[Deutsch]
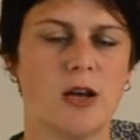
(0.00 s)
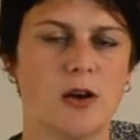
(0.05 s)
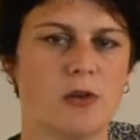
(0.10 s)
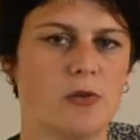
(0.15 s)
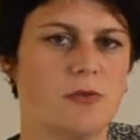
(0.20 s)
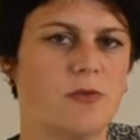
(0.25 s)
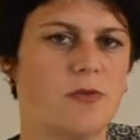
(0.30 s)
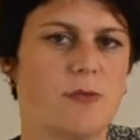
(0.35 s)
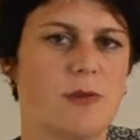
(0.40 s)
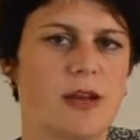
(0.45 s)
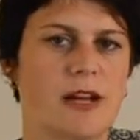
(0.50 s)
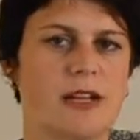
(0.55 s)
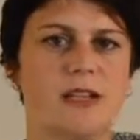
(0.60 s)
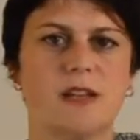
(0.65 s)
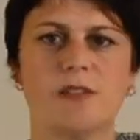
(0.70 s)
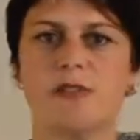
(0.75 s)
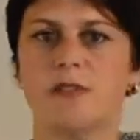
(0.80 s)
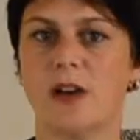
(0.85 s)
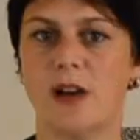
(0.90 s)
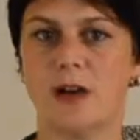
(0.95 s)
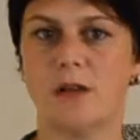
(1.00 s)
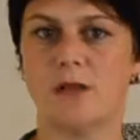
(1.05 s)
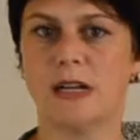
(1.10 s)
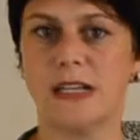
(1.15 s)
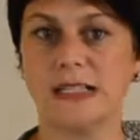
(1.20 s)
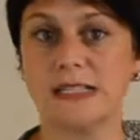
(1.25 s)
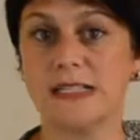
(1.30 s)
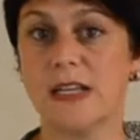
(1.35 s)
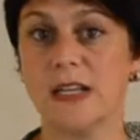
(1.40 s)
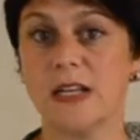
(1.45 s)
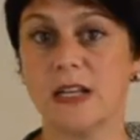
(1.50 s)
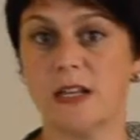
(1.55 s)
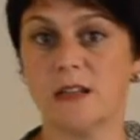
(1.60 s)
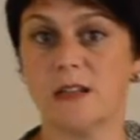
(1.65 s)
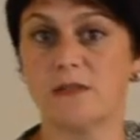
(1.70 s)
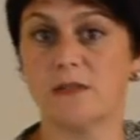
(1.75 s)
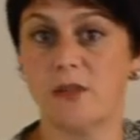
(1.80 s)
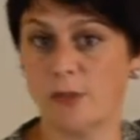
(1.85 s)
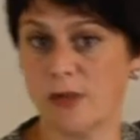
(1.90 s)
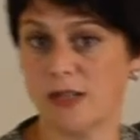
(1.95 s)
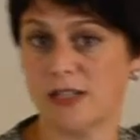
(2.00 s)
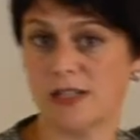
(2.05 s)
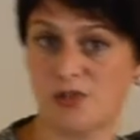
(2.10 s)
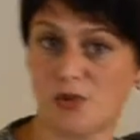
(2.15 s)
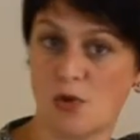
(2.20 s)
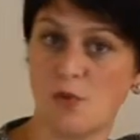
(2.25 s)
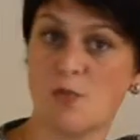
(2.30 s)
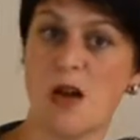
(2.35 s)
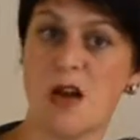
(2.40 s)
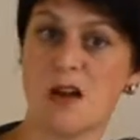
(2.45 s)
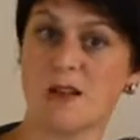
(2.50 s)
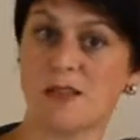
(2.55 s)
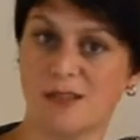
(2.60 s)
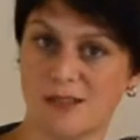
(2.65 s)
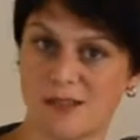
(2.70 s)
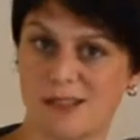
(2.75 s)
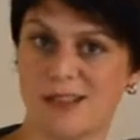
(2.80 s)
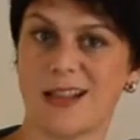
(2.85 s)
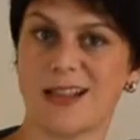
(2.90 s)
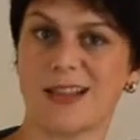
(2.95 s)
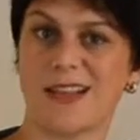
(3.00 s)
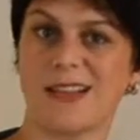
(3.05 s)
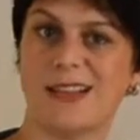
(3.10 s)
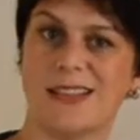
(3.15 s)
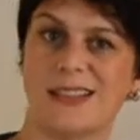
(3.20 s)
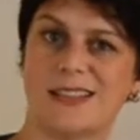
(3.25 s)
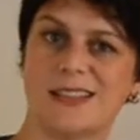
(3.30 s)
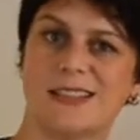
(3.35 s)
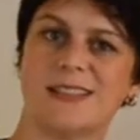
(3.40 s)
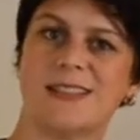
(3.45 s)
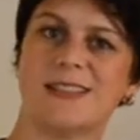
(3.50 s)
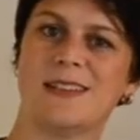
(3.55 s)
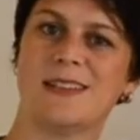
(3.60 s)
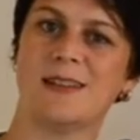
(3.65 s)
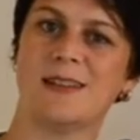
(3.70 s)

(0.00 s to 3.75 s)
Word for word: Und wir machen die Erfahrung, es gelingt. Wenn man es so macht, dann gelingt es.